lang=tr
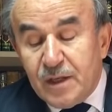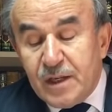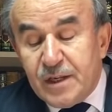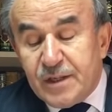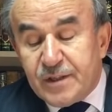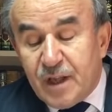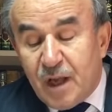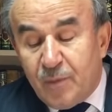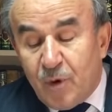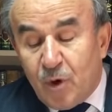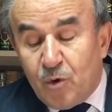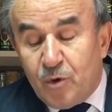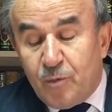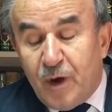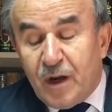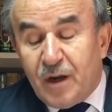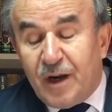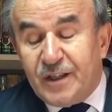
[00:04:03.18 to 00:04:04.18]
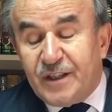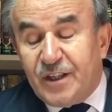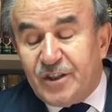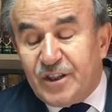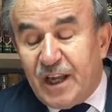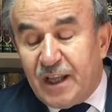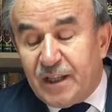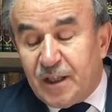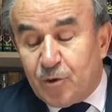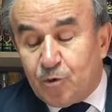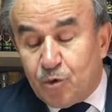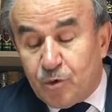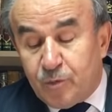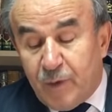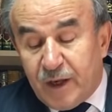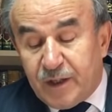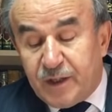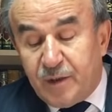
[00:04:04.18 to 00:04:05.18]
İslam'a uymak ateşi elde
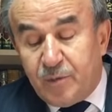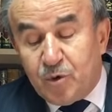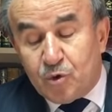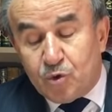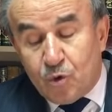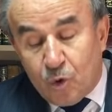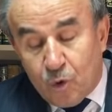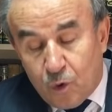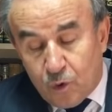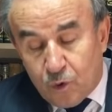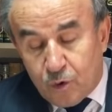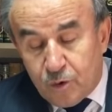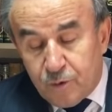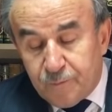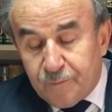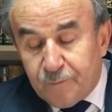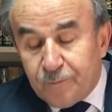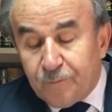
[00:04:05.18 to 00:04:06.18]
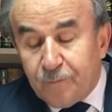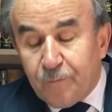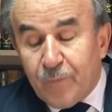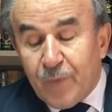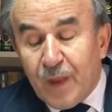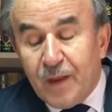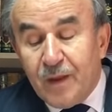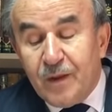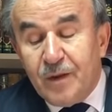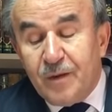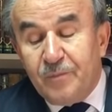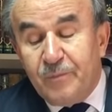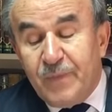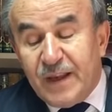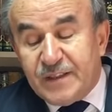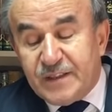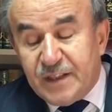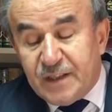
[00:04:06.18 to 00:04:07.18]
tutmak gibi zor olur.
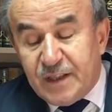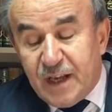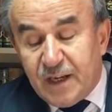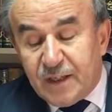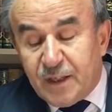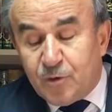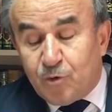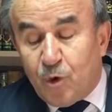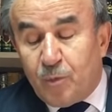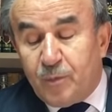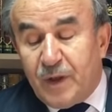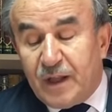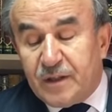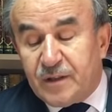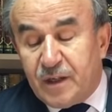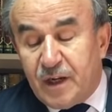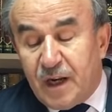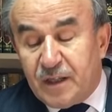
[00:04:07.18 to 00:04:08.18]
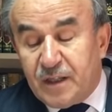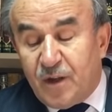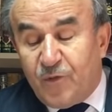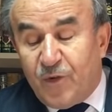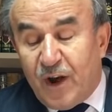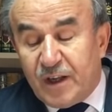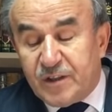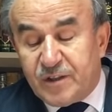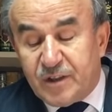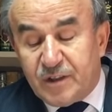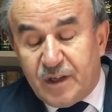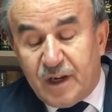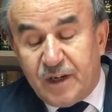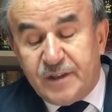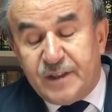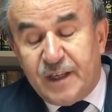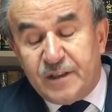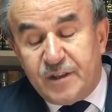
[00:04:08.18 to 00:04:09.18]
Mescitlerde toplantılarda
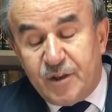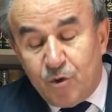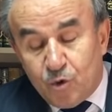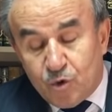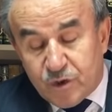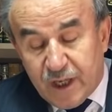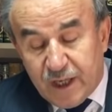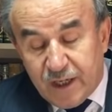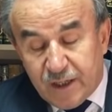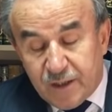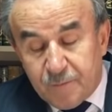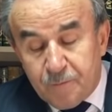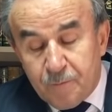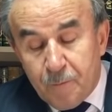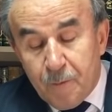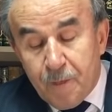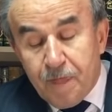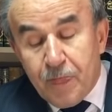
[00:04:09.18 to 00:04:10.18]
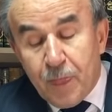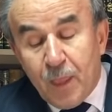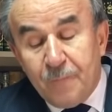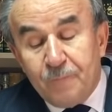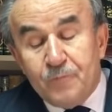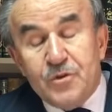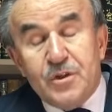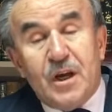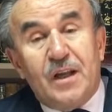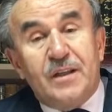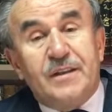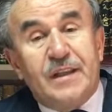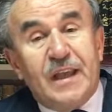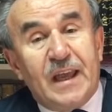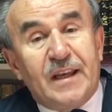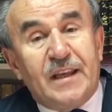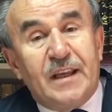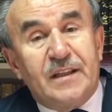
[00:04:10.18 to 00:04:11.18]
fasıkların sesi yükselir. Cihat
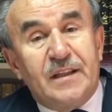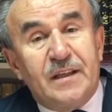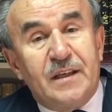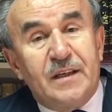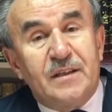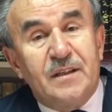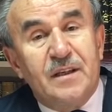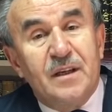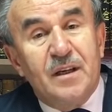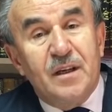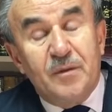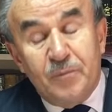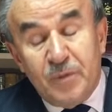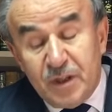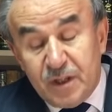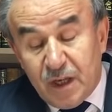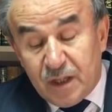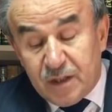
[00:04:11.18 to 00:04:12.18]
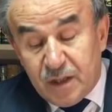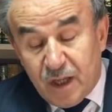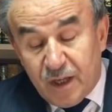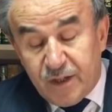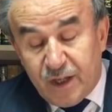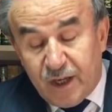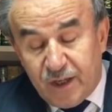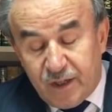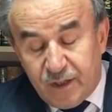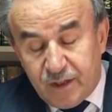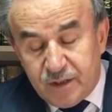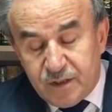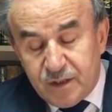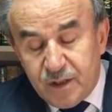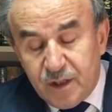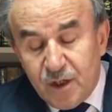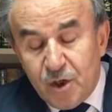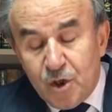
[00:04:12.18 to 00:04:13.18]
terk edilir. Bidatlar
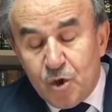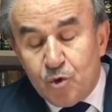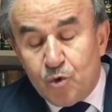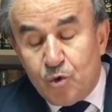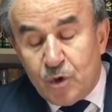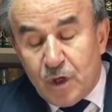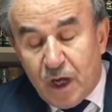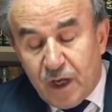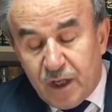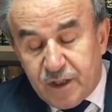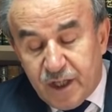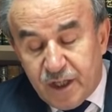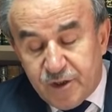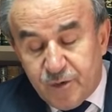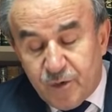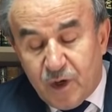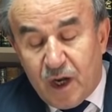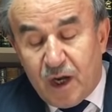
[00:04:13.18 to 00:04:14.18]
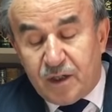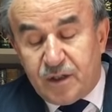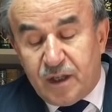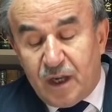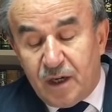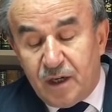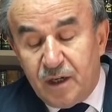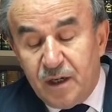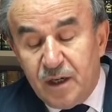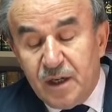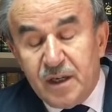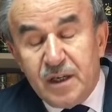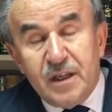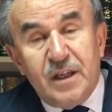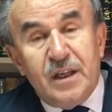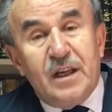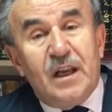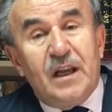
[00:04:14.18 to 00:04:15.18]
yayılır. Günaha teşvik artar.
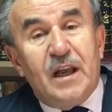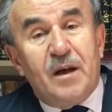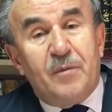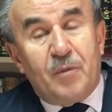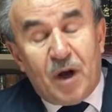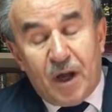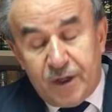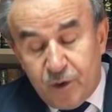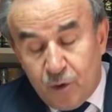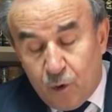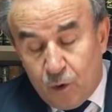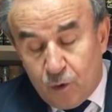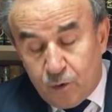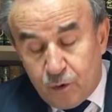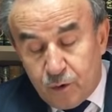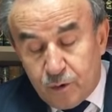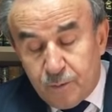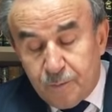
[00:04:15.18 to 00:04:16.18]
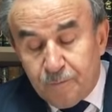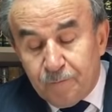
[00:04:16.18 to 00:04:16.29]
İyiliğe mani olunur.